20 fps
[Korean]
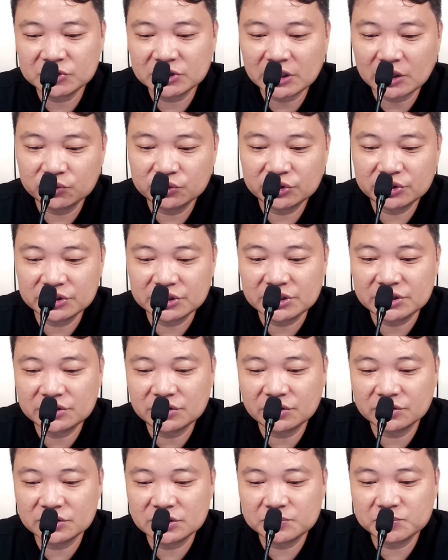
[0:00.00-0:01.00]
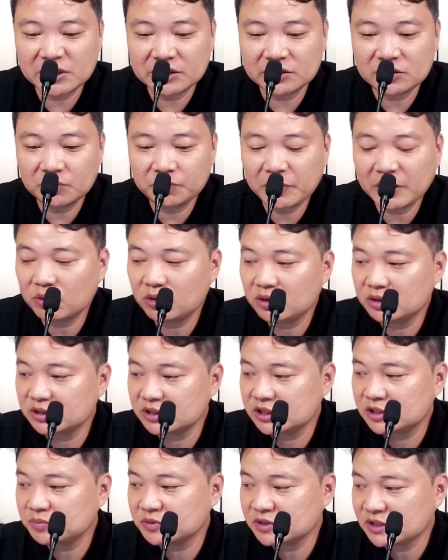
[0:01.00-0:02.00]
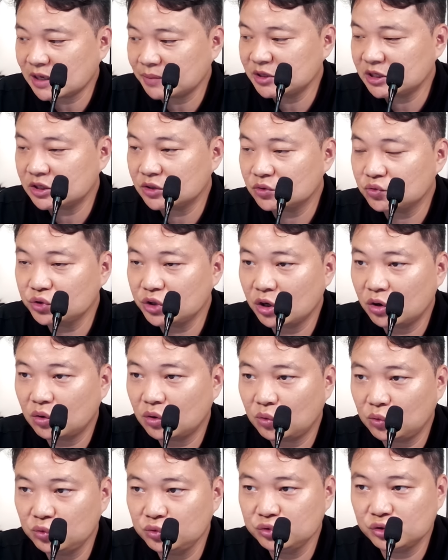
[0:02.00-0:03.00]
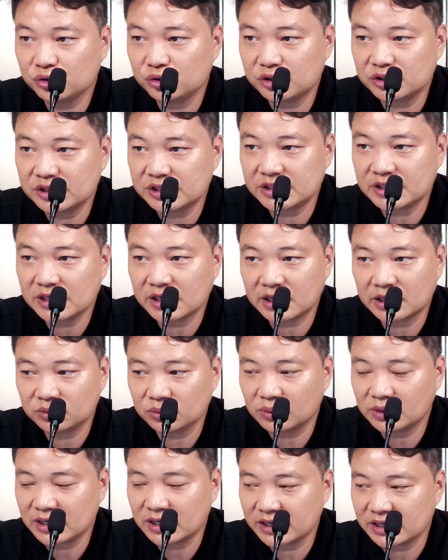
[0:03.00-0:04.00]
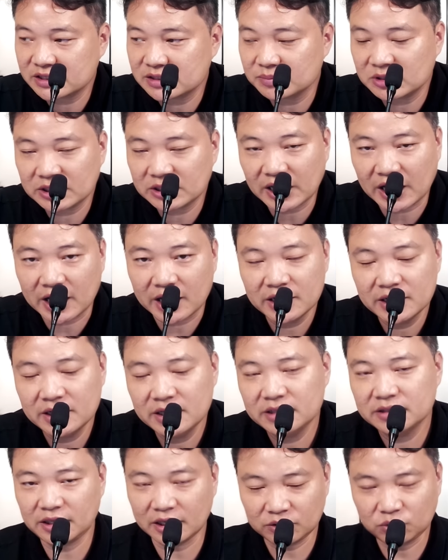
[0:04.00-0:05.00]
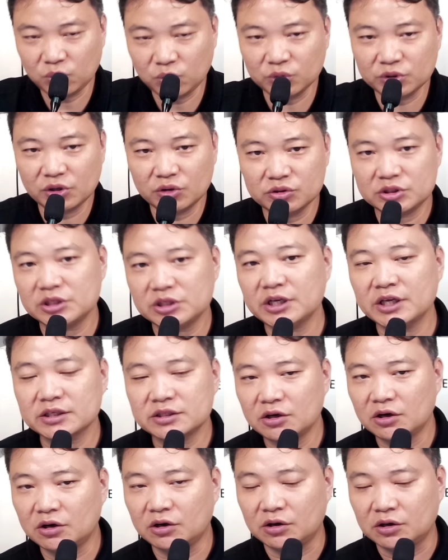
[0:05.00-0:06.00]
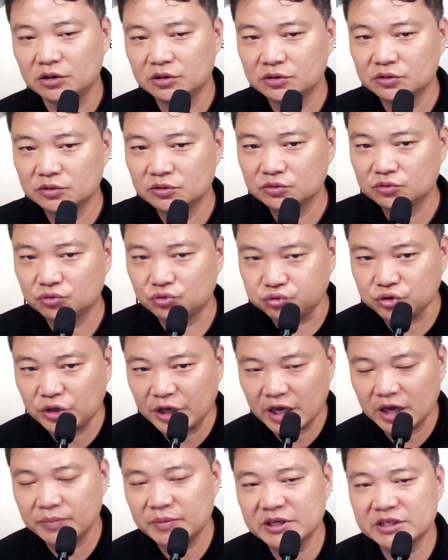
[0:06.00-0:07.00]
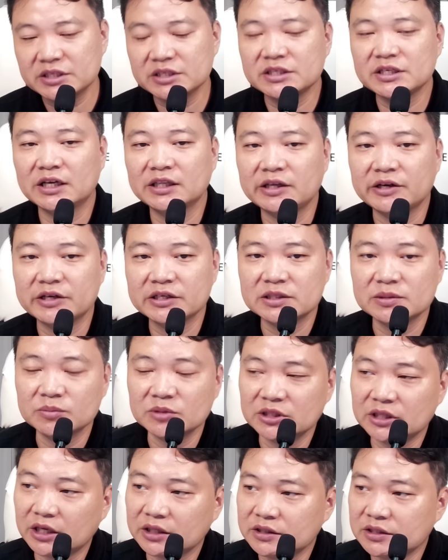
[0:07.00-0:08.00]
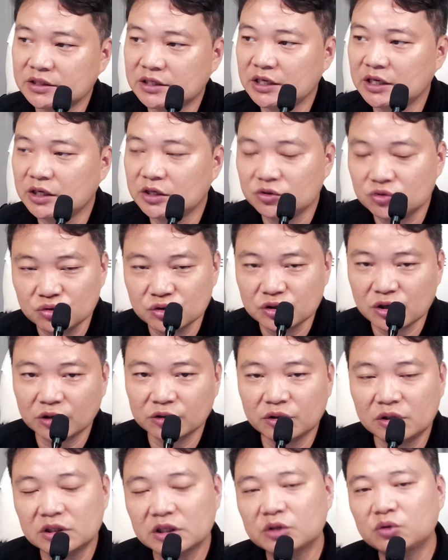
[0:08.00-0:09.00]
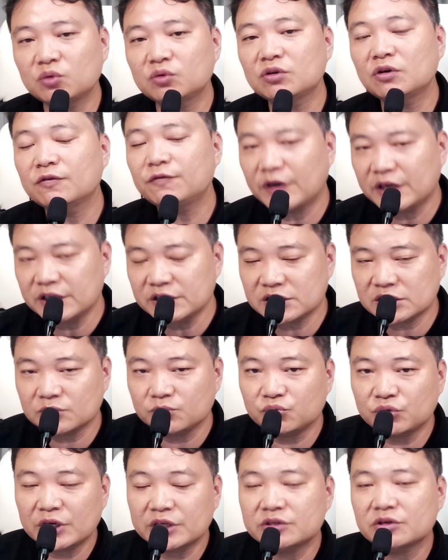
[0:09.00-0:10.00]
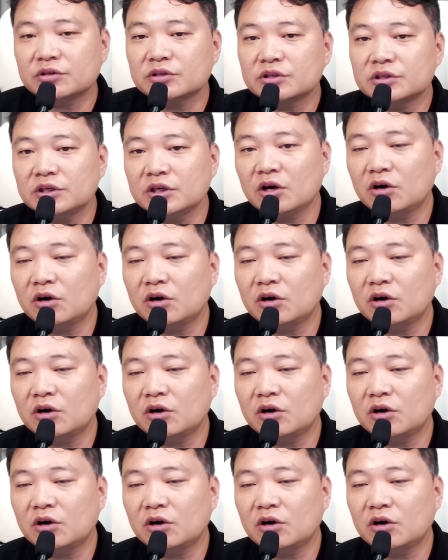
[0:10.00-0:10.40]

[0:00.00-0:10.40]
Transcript: 오늘은 2024년 8월 23일이고요. 우뉴스 시작하도록 하겠습니다. 대통령실에서 두 개의 메시지가 나왔습니다. 특히 윤석열 대통령 페이스북에서는요.